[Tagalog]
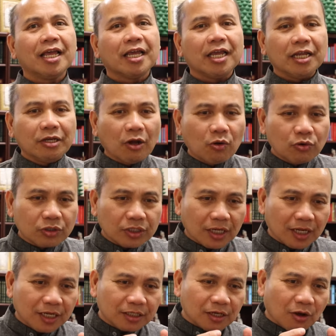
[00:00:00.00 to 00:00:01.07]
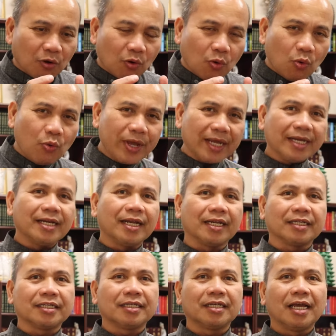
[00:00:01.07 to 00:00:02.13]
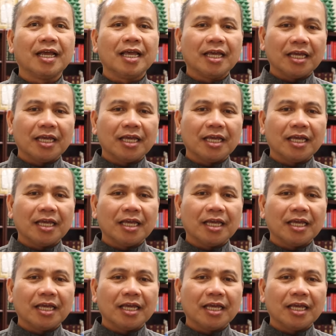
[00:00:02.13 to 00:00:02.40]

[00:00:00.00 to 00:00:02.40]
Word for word: He knows his weakness.